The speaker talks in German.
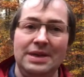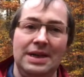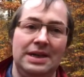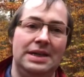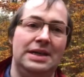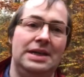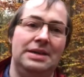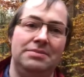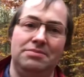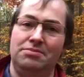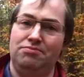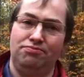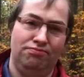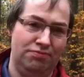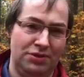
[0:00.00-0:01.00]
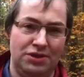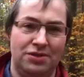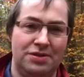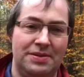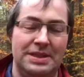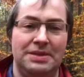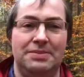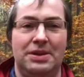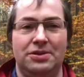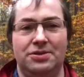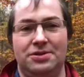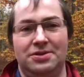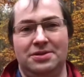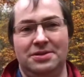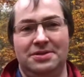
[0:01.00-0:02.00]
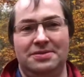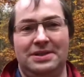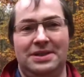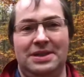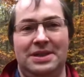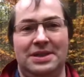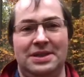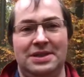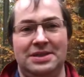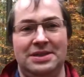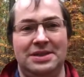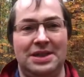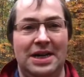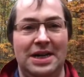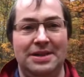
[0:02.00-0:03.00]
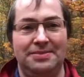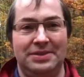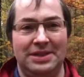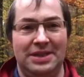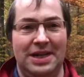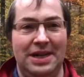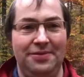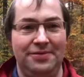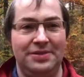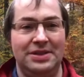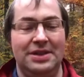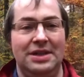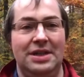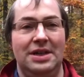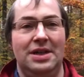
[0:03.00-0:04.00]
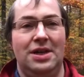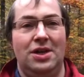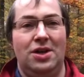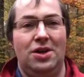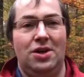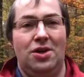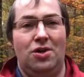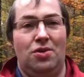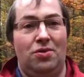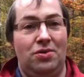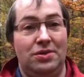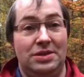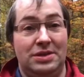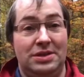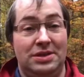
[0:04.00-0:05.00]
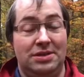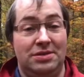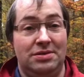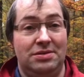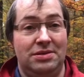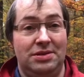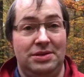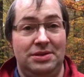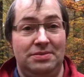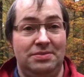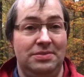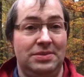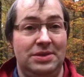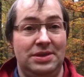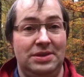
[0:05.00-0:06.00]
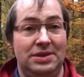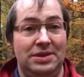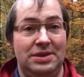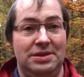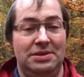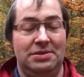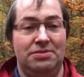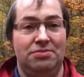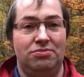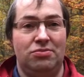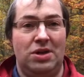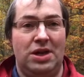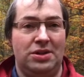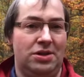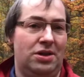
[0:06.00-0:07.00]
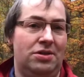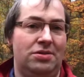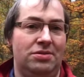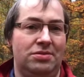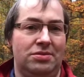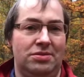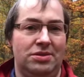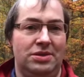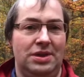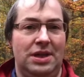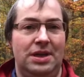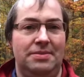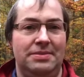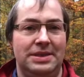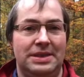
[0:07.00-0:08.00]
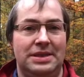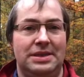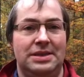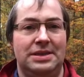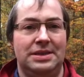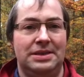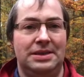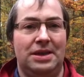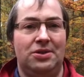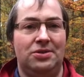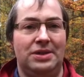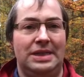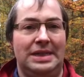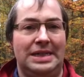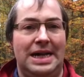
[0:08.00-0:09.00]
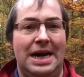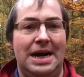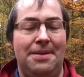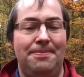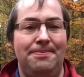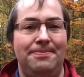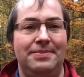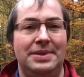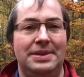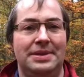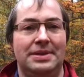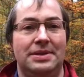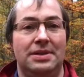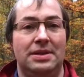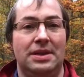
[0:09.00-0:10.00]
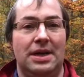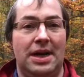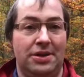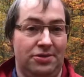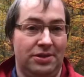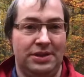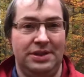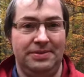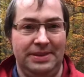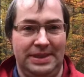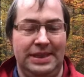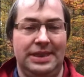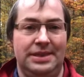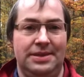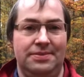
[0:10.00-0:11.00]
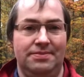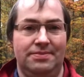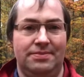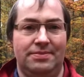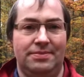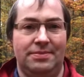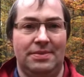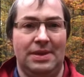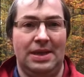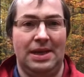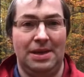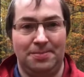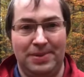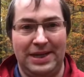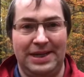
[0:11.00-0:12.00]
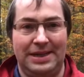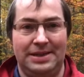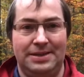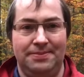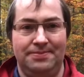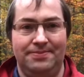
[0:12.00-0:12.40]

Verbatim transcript: Ähm, beziehungsweise Marie Curie war die treibende Kraft und ähm, die hat auch oder die haben jetzt äh, auch den Namen Radioaktivität geprägt.